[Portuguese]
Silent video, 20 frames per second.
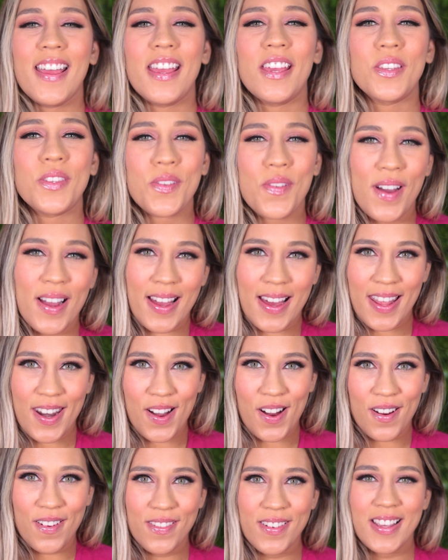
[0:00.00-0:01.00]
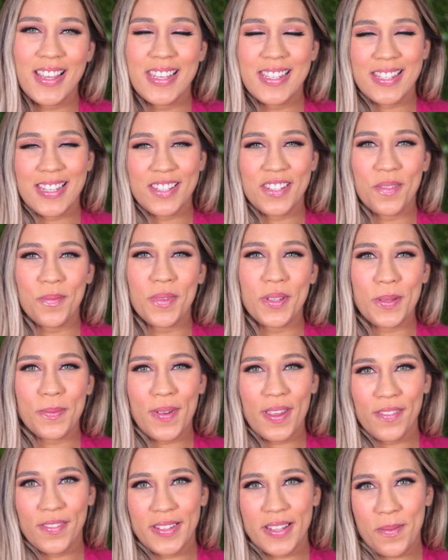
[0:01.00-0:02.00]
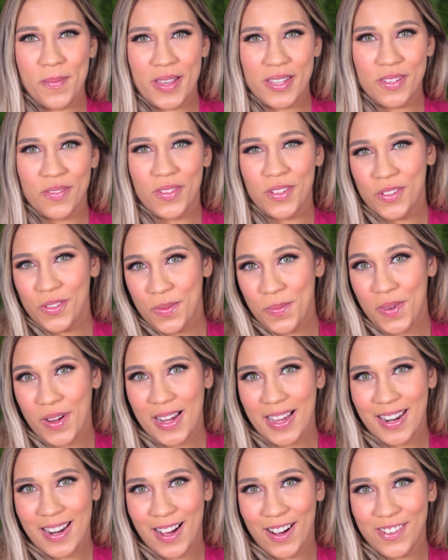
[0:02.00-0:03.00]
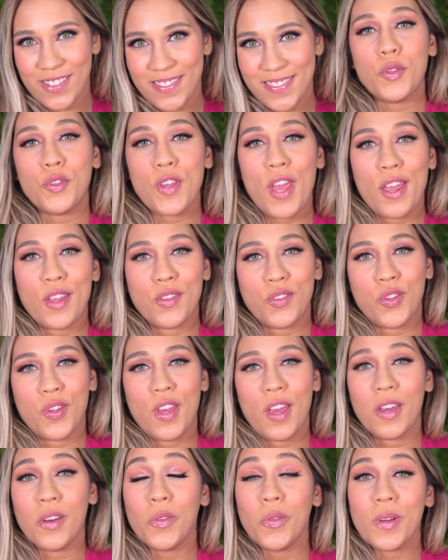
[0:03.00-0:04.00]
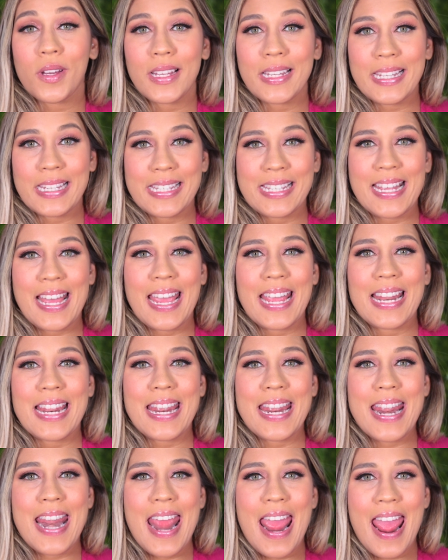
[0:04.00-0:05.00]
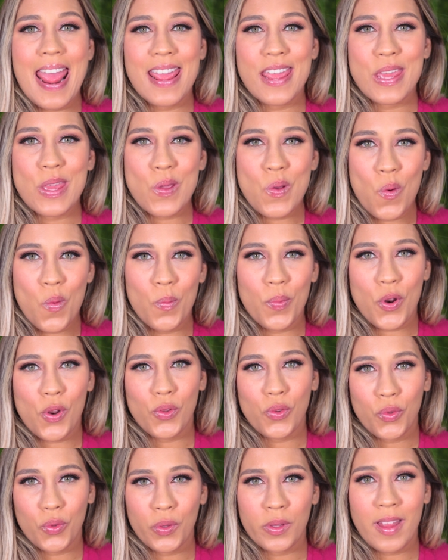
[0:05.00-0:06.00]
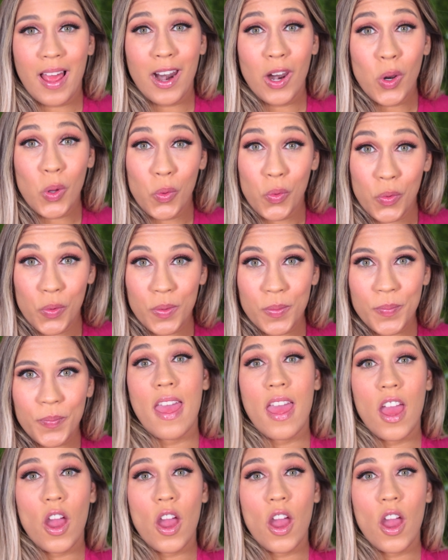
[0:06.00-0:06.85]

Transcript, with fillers: Eu sou a Carol e seja muito bem-vinda a mais um vídeo do meu canal. Gente, eu nunca testei nenhum produto da Lu.